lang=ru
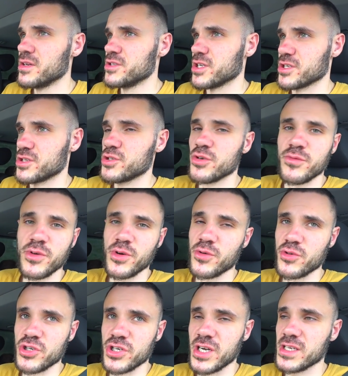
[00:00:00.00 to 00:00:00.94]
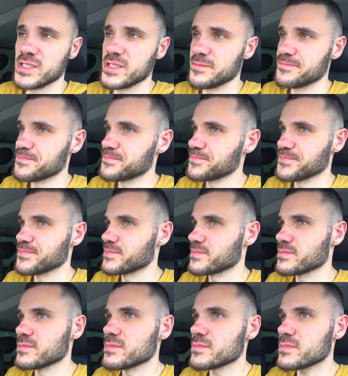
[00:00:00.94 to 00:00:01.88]
Сейчас еще выгружать,
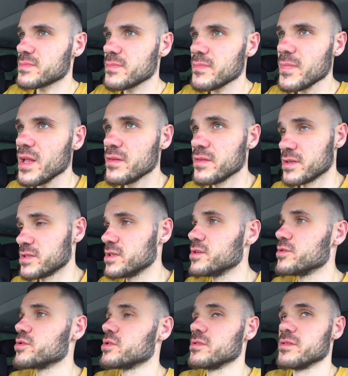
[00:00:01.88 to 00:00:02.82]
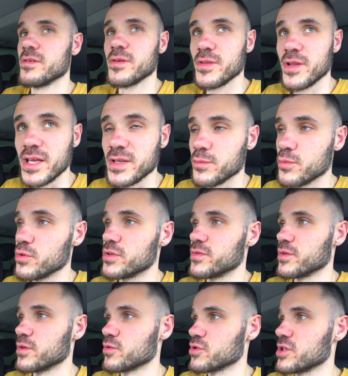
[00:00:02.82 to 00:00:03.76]
надеюсь, надо будет
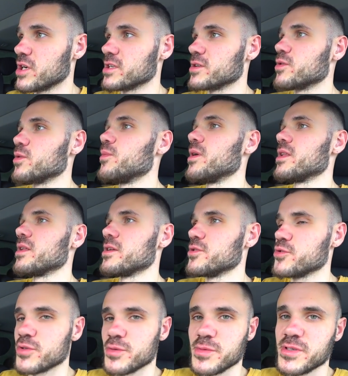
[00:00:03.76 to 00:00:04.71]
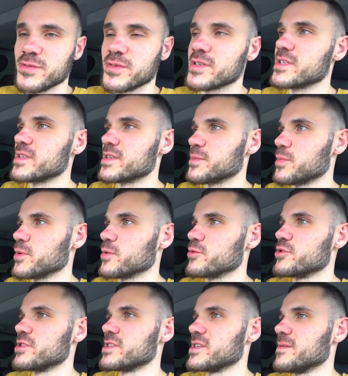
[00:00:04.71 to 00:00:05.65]
выгружать, а то мало ли что там с квартиры
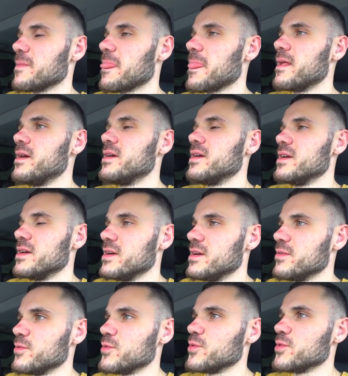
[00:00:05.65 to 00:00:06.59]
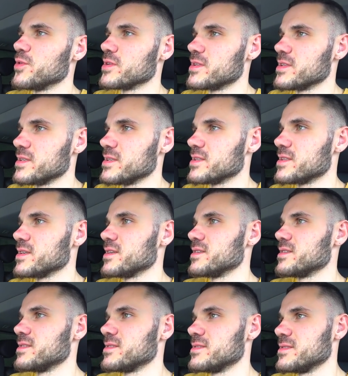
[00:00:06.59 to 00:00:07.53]
получится. Вот, и это.
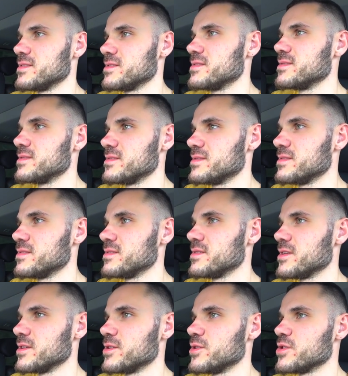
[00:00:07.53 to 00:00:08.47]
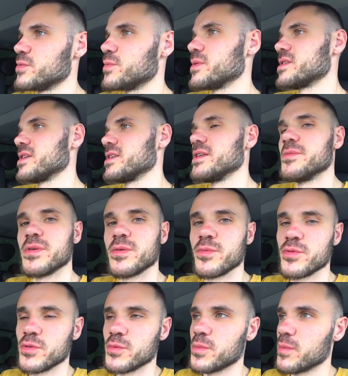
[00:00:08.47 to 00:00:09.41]
Надеюсь, пацаны мне
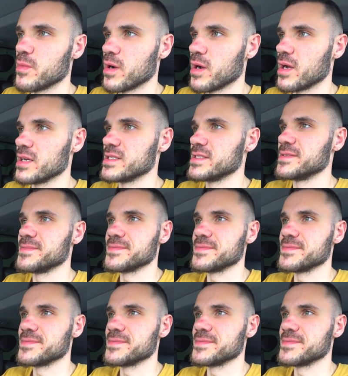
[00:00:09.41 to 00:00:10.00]
будут помогать.